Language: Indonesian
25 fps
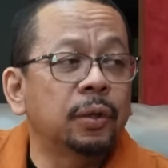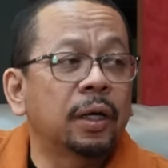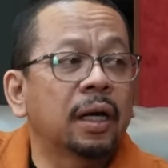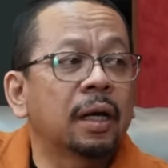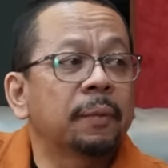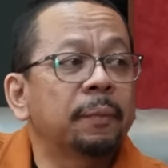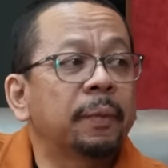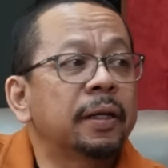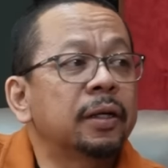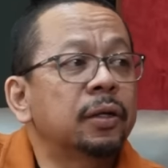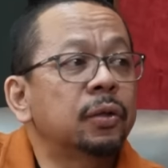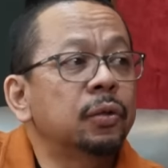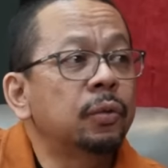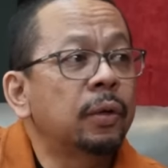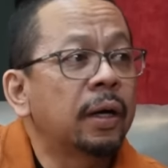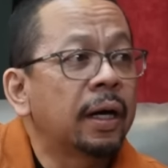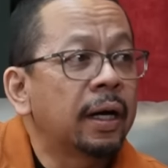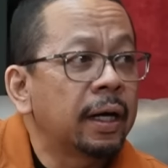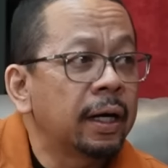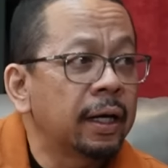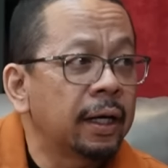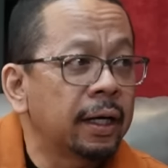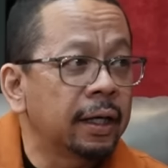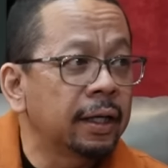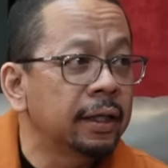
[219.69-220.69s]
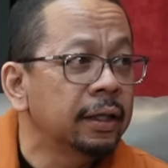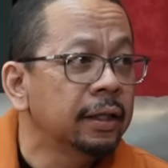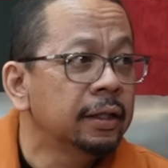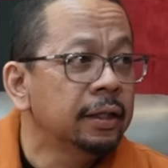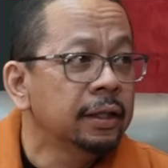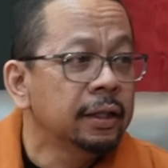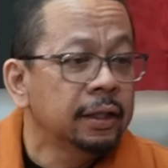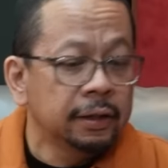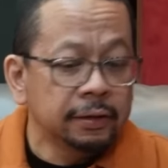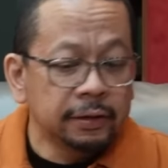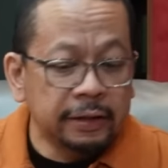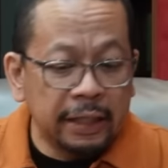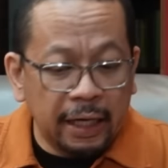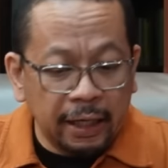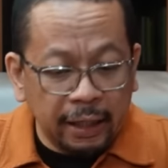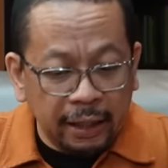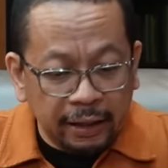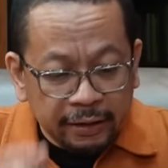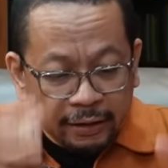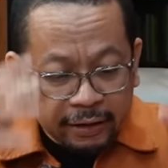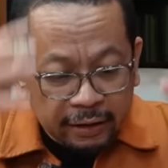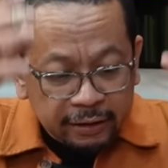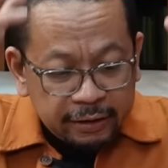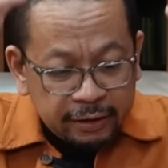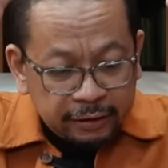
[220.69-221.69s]
281, 282.
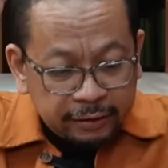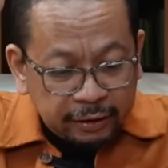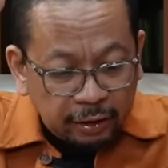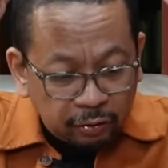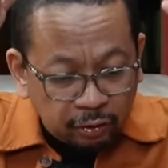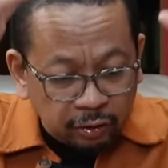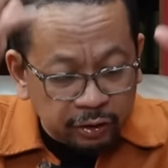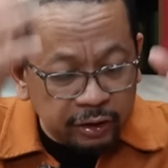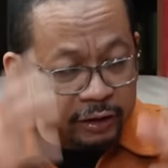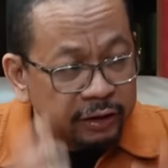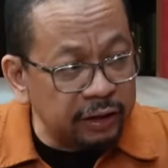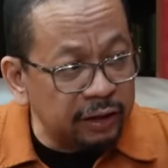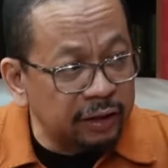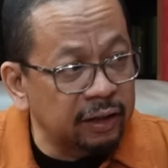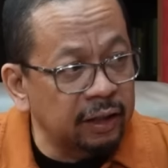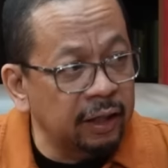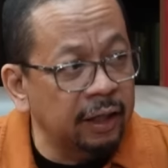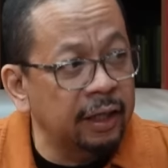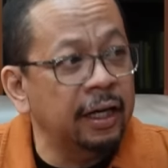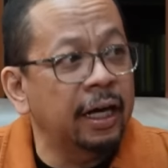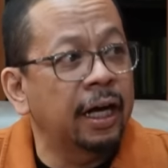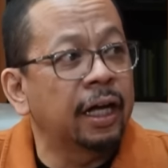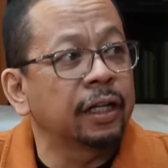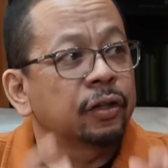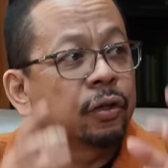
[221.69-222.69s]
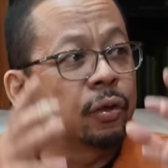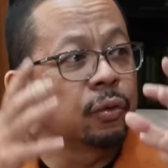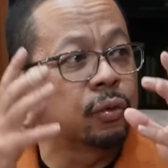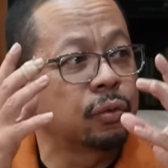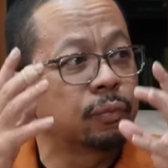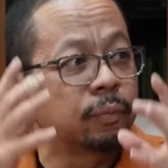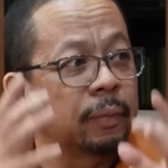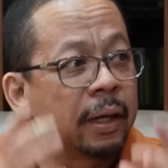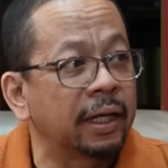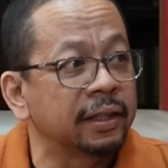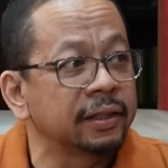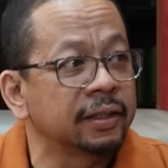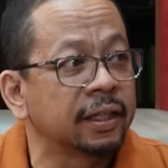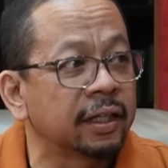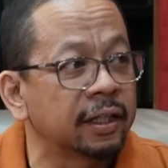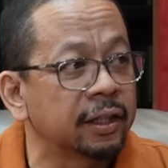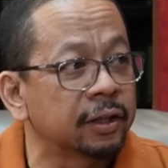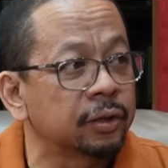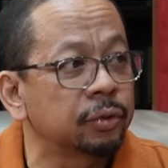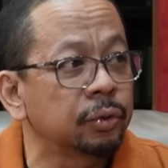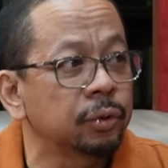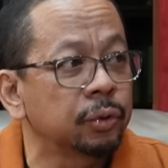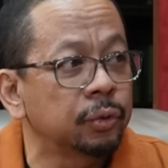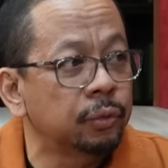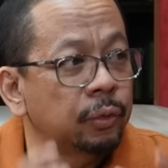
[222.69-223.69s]
Jangan yang ditaruh di tengah atau rumahnya
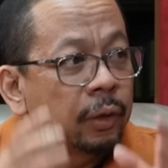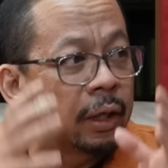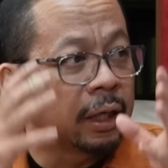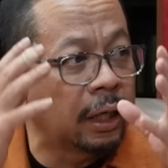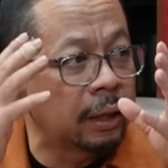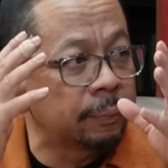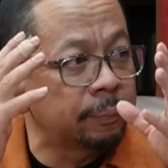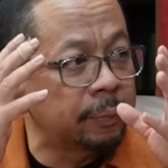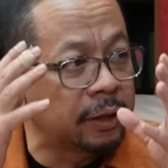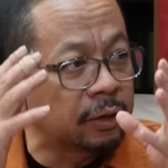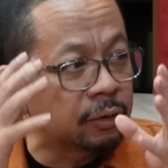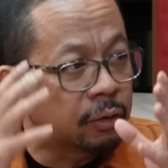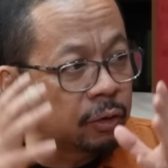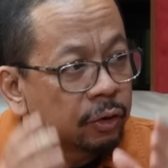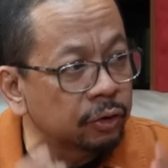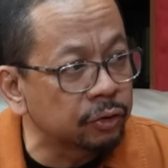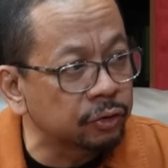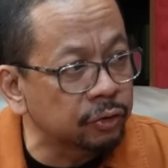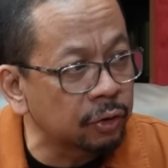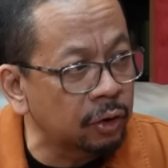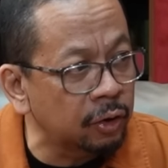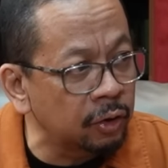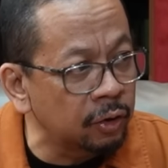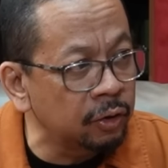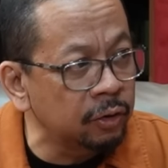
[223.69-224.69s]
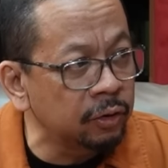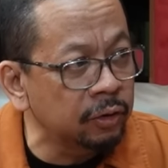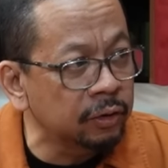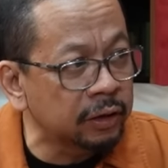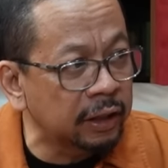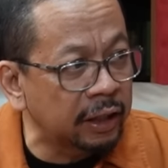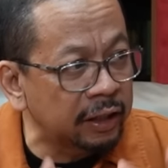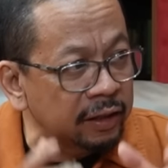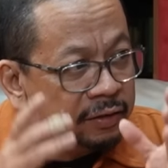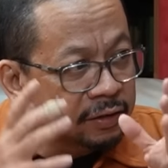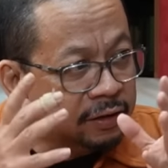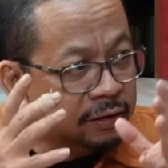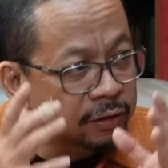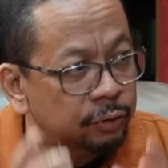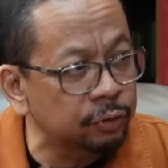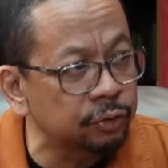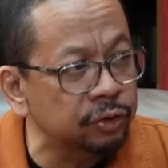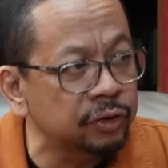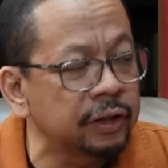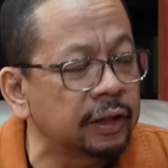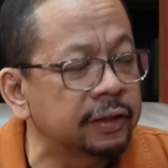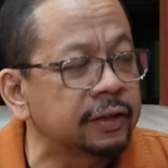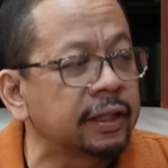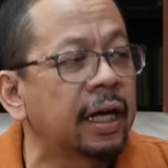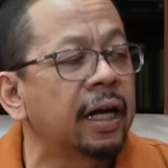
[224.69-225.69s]
itu 280 dan
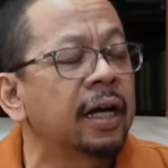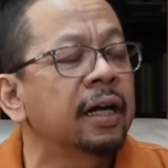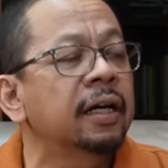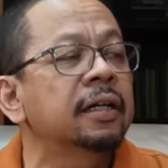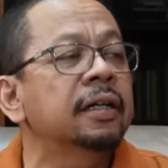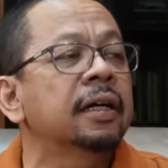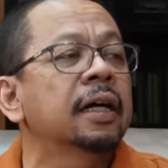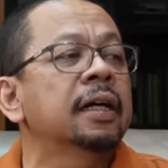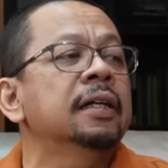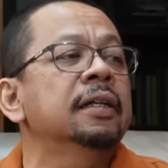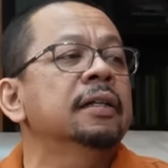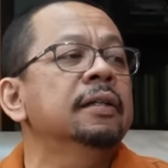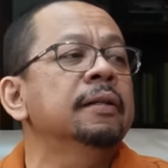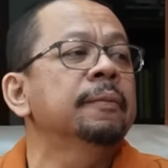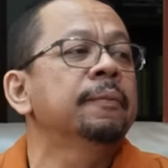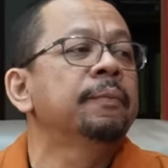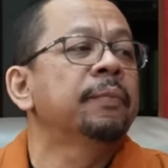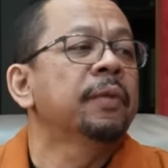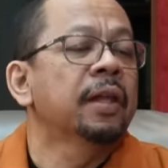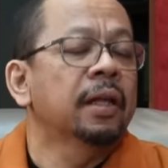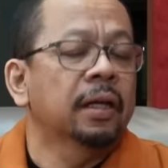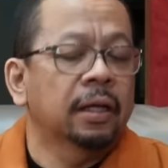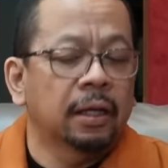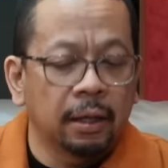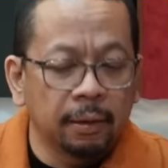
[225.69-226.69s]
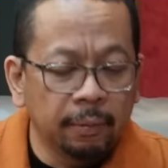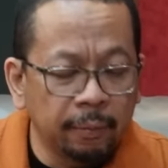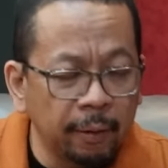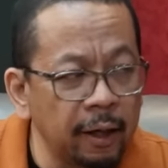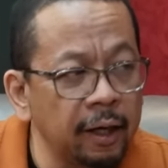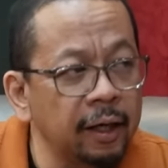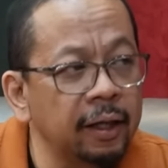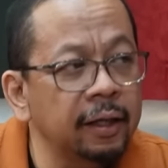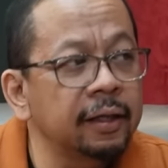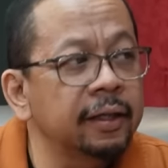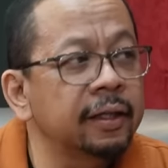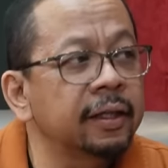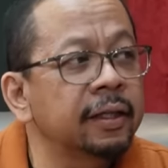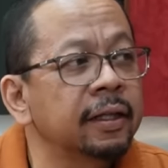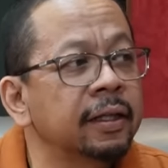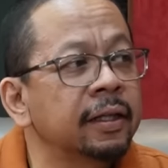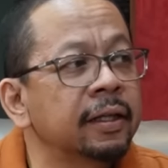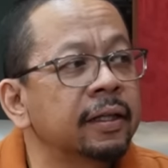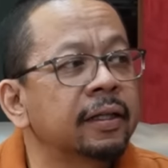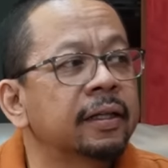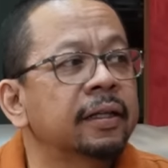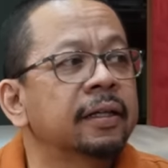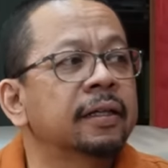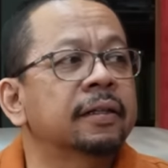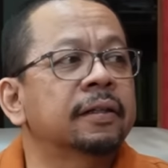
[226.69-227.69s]
seterusnya jangan. Terbalik, terbalik.
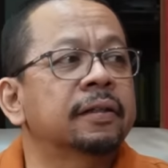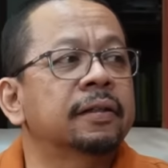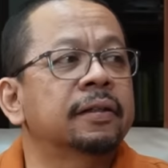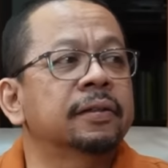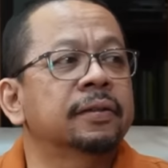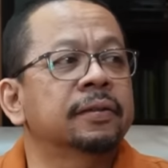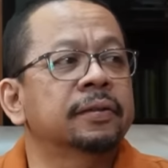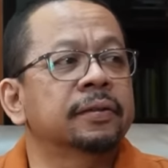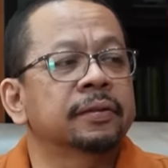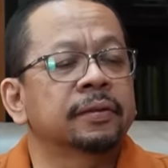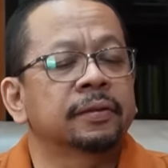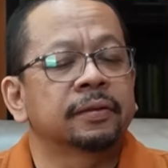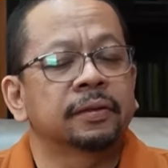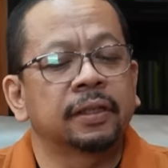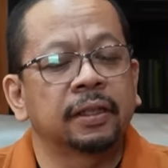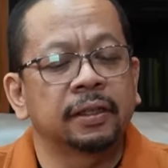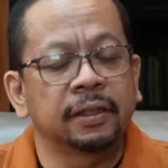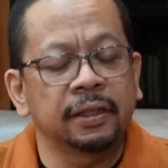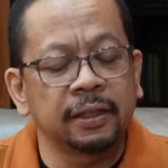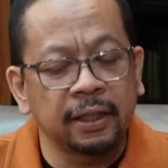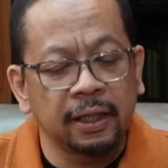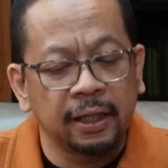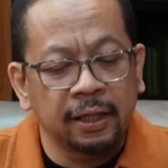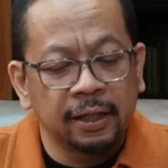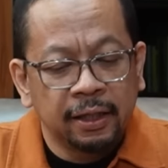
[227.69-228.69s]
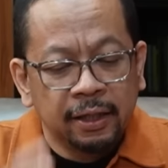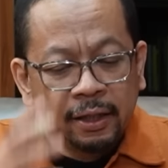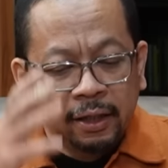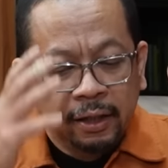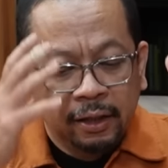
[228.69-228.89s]
Kebalik gitu. Jadi ya